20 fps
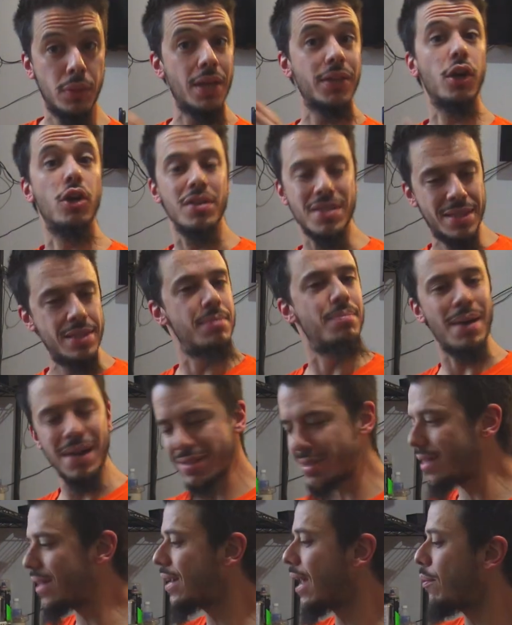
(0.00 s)
Top c'est
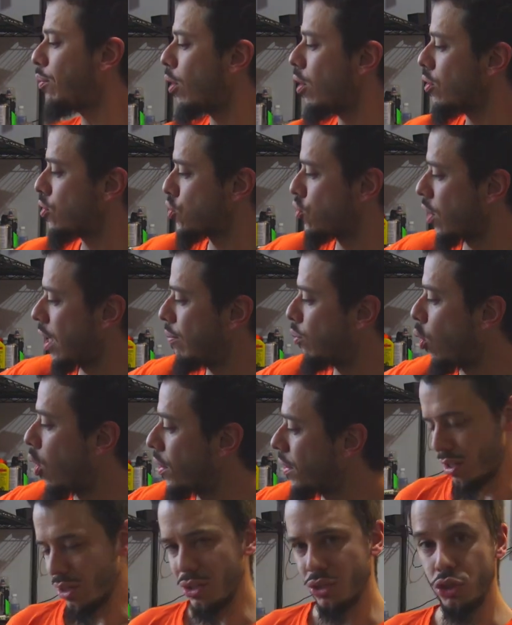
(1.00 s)
marqué sur la
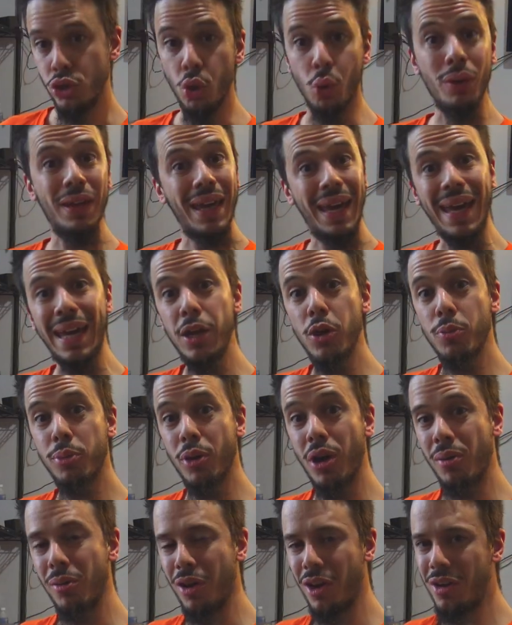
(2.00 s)
boîte. Ils ont créé un
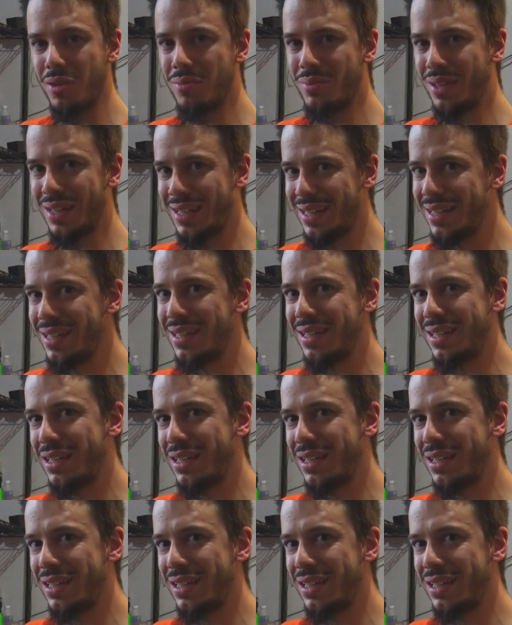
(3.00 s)
problème et